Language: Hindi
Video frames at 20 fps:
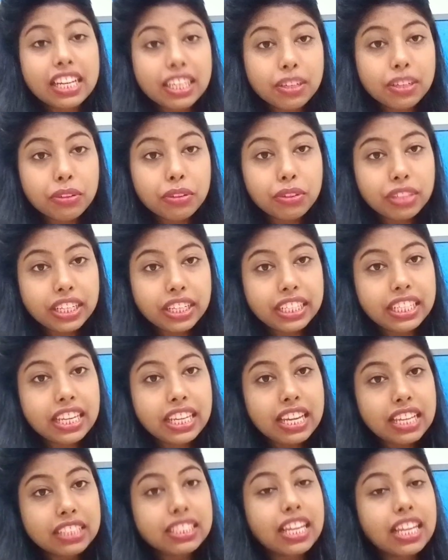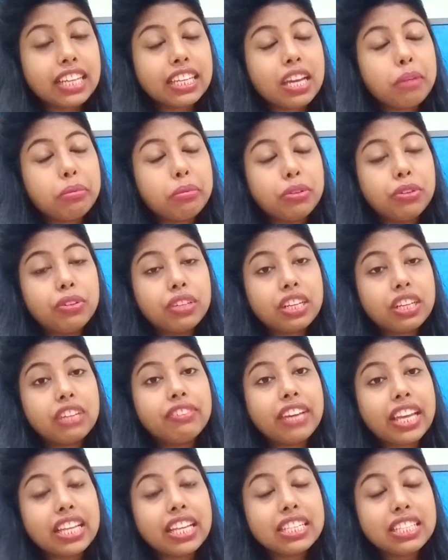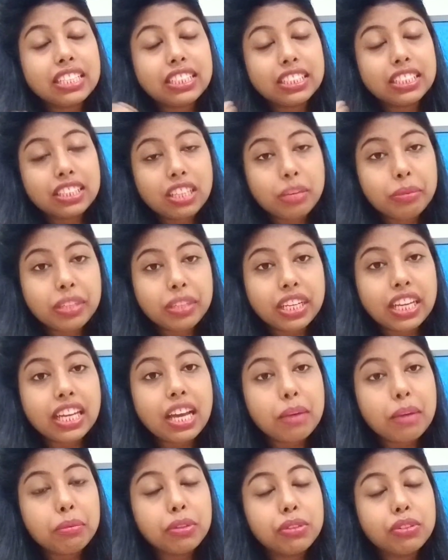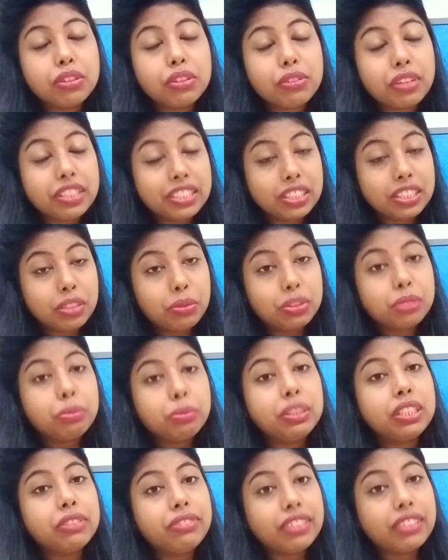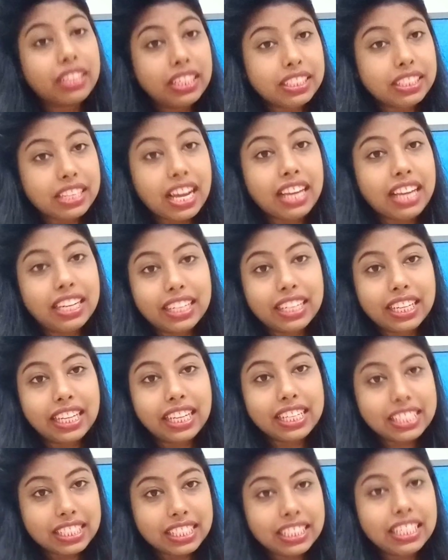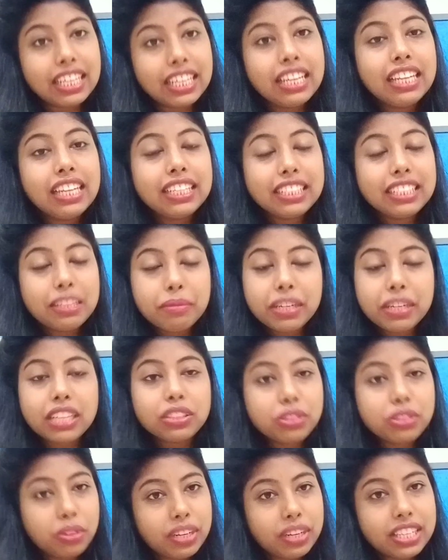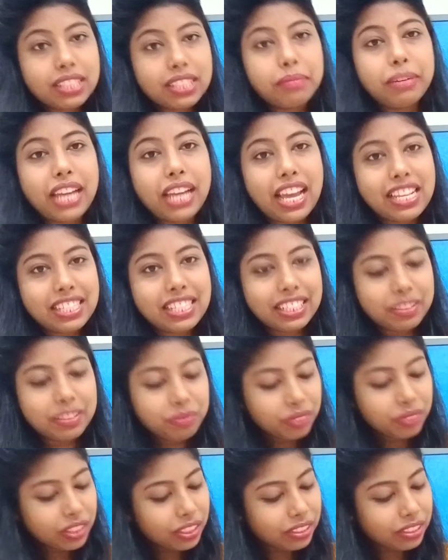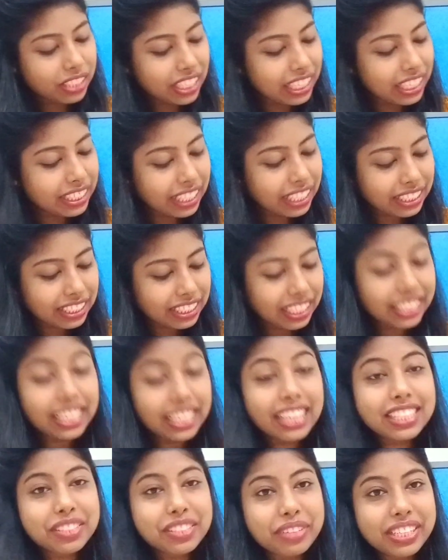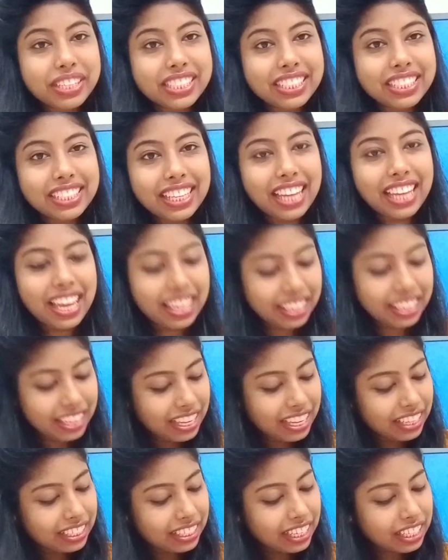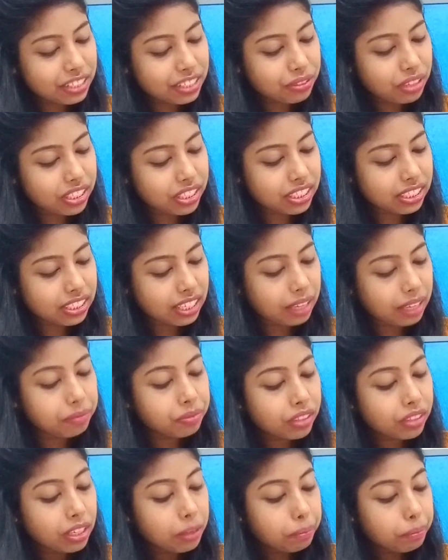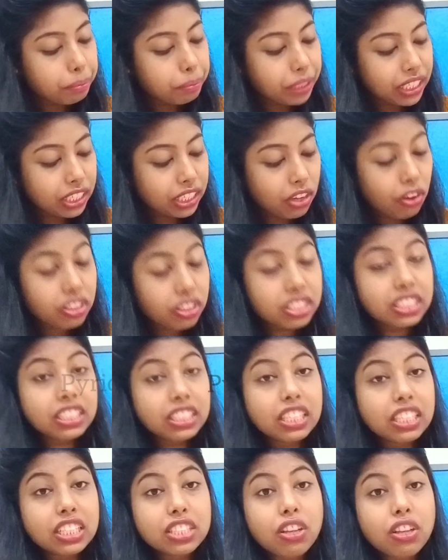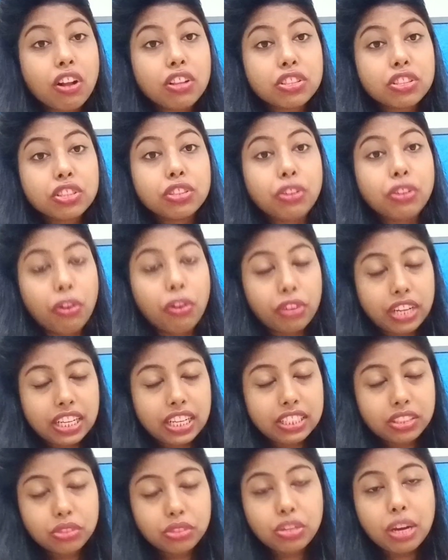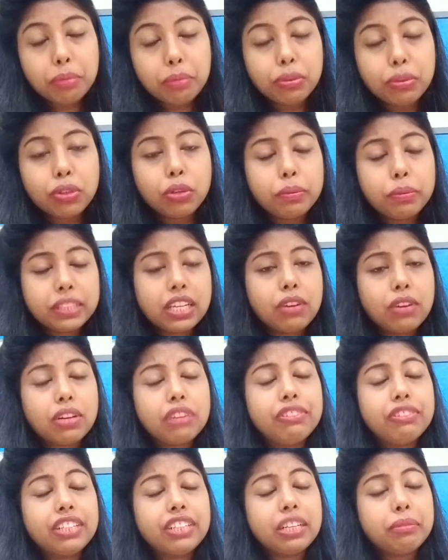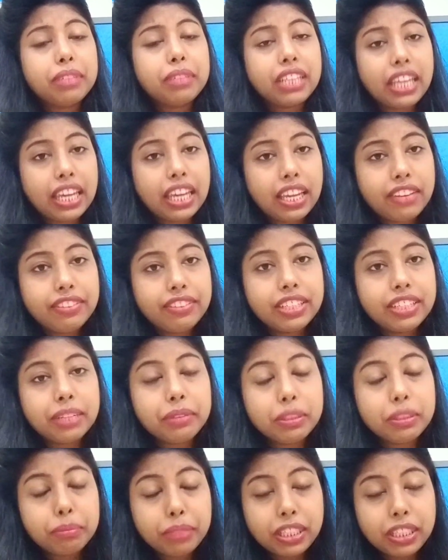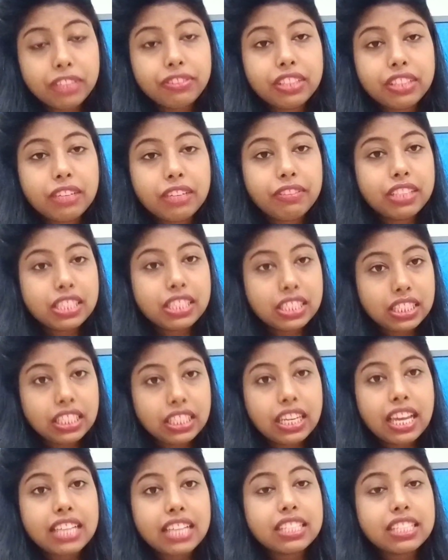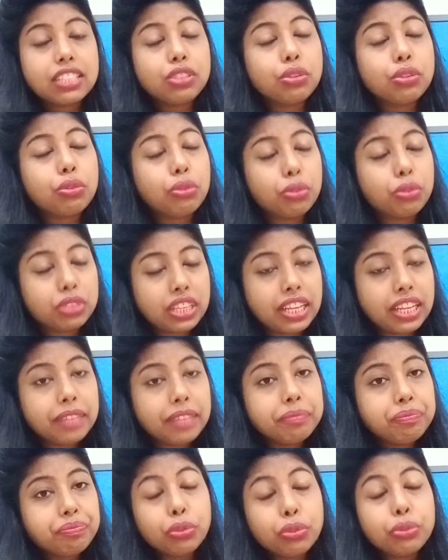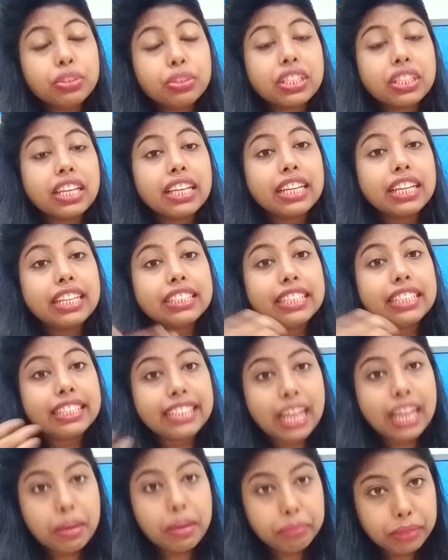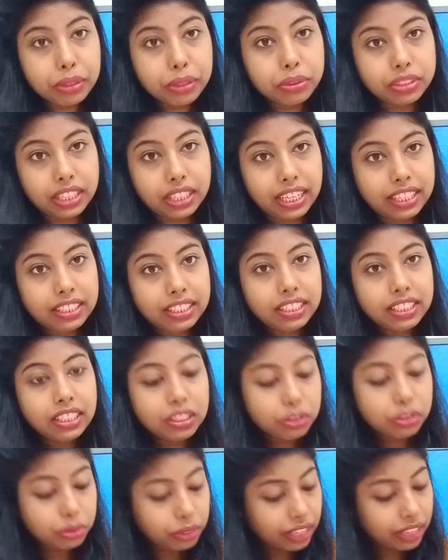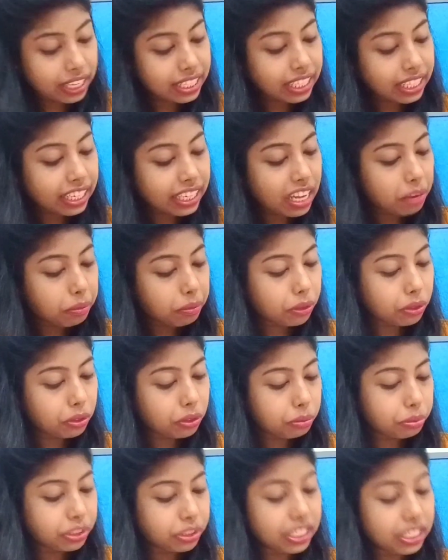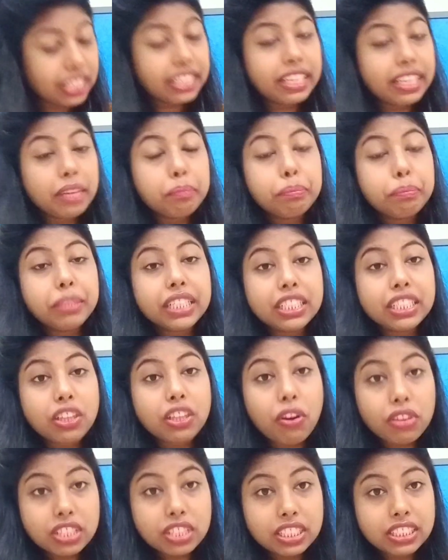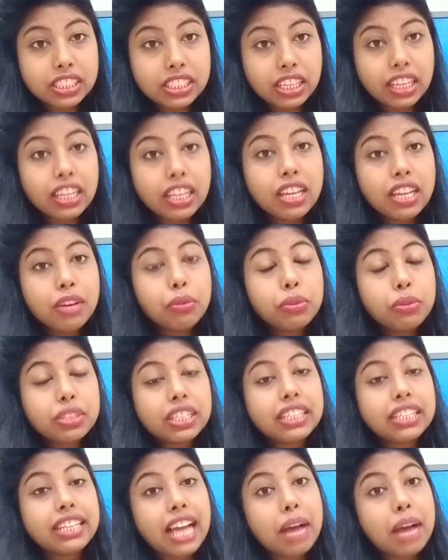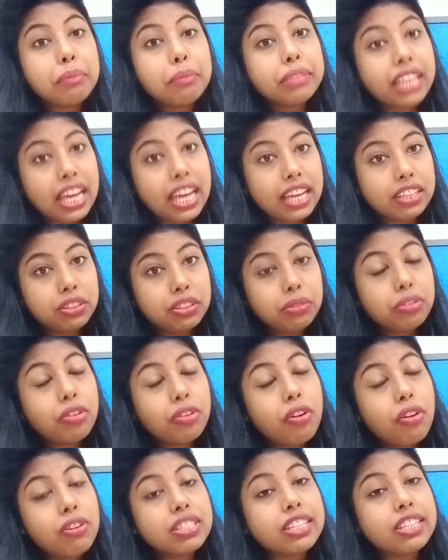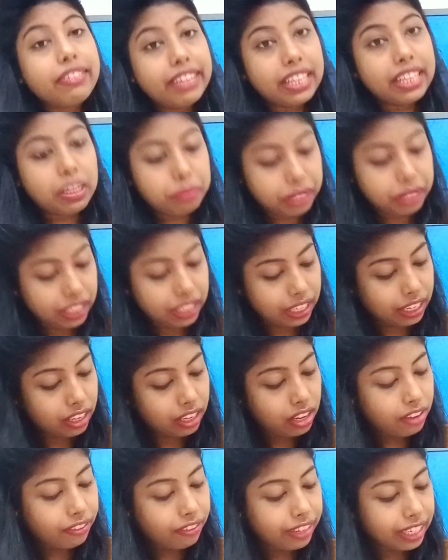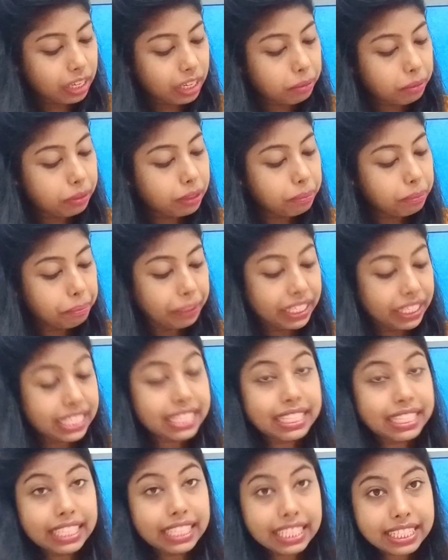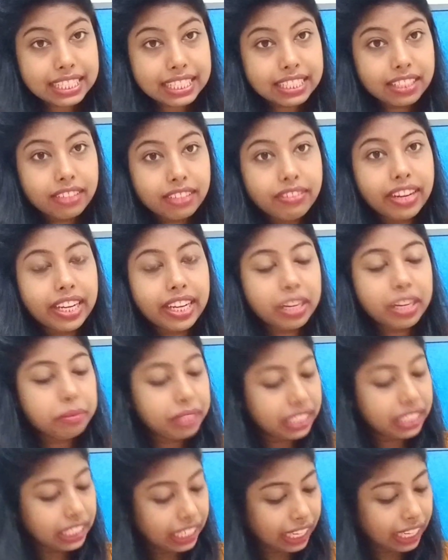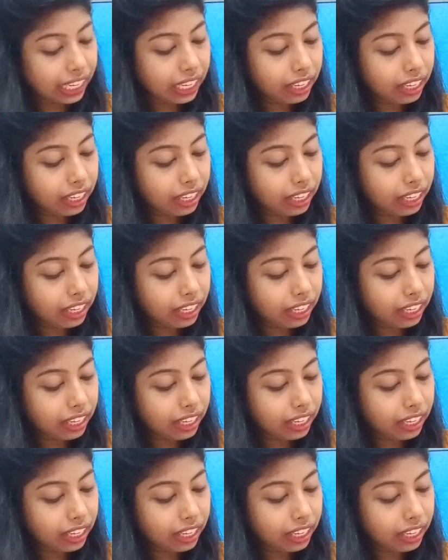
लोगों के लिए है ताकि आप लोगों का वैकेंसी जितना भी आए आप लोगों को क्वेश्चन कुछ भी डिफिकल्ट ना लगे इसीलिए ये मेरा छोटा सा प्रयास है तो चलिए देखते हैं नेक्स्ट क्वेश्चन क्या है नेक्स्ट क्वेश्चन है पीरिडॉक्सिन इज ऑल्सो नॉन एज तो आप लोगों को पता होगा विटामिन ए विटामिन बी विटामिन सी ऐसे जो होता है उसका एक अदर नाम भी होता है तो ऐसे ही आप लोगों को पूछा गया है पीरिडॉक्सिन जो है उसका नाम क्या है तो वो कौन सा विटामिन है विटामिन बी सिक्स वाइटामिन के